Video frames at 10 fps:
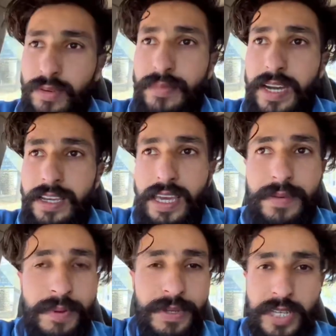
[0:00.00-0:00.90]
बाकी
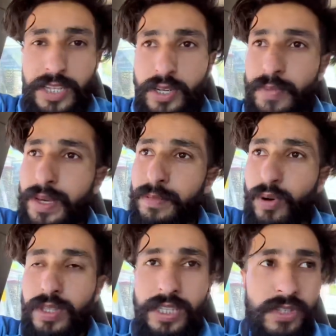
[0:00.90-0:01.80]
कहीं पे भी चले जाऊँ भाई
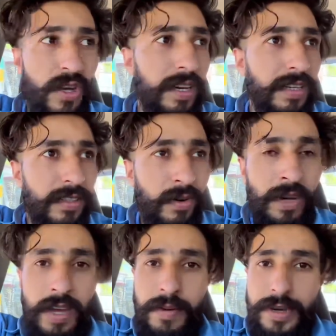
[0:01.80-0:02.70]
बहुत इंजॉय करता हूँ
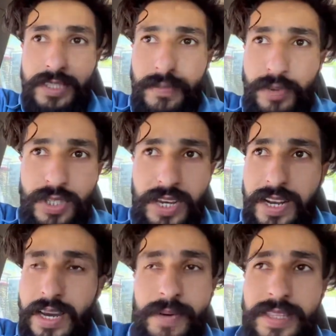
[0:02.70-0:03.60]
पर जब पुंछ
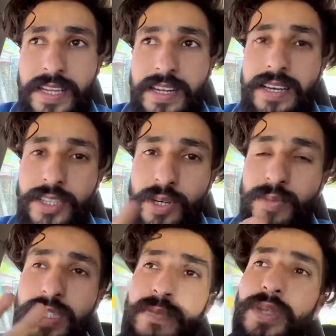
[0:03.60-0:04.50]
का नाम आता है ना
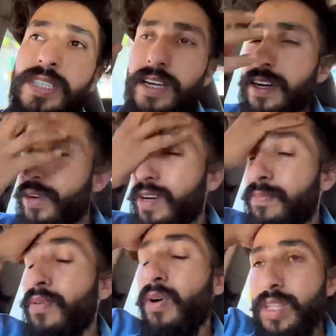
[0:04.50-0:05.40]
जम्मू से पुंछ तक का रोड
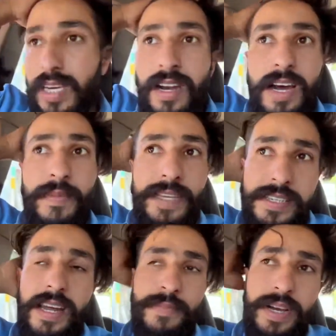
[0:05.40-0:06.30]
बहुत ख़राब है
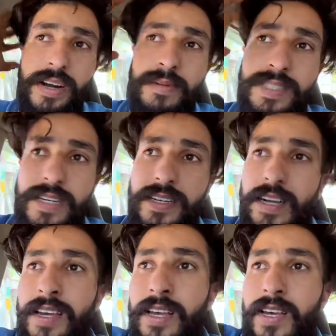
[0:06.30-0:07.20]
इस टाइम पे काम चल
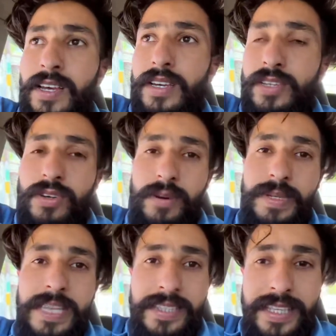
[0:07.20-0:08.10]
रहा है तो
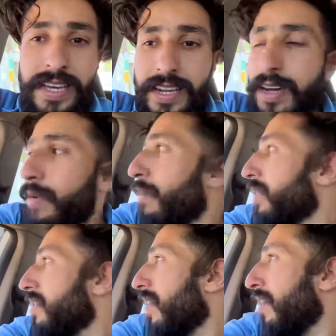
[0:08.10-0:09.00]
अभी देखते हैं आराम आराम
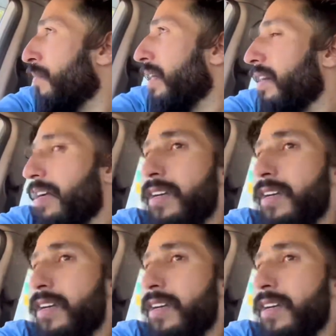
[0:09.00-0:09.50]
से जाना पड़ेगा